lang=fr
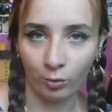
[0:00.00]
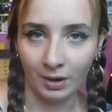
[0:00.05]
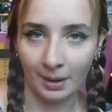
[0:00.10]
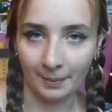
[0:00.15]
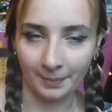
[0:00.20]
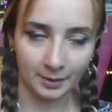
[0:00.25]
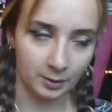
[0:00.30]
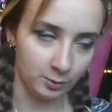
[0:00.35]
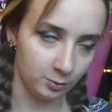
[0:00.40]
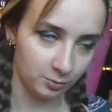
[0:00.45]
haul
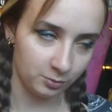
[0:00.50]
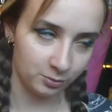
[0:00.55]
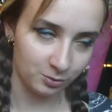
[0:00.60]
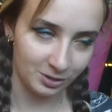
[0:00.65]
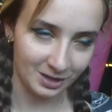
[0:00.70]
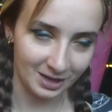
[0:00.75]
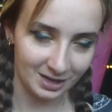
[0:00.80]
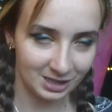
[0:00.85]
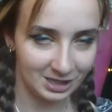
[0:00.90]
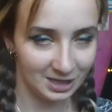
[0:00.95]
après de tout ce que
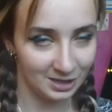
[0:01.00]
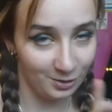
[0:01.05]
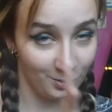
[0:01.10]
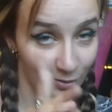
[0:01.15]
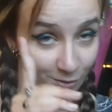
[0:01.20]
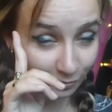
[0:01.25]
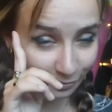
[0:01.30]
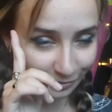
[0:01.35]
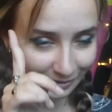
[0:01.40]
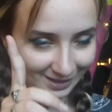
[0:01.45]
j'ai acheté,
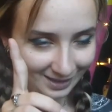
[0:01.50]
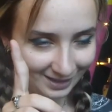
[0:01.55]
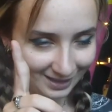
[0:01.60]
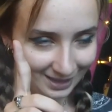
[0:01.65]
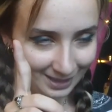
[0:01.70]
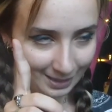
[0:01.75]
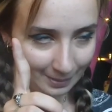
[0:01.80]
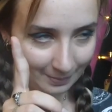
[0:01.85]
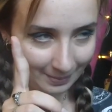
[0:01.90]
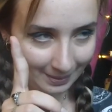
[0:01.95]
ne vous
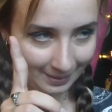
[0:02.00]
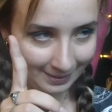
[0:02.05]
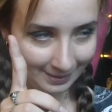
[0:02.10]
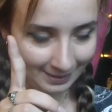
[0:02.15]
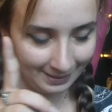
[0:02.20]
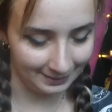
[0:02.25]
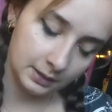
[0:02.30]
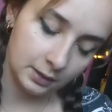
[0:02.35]
inquiétez pas.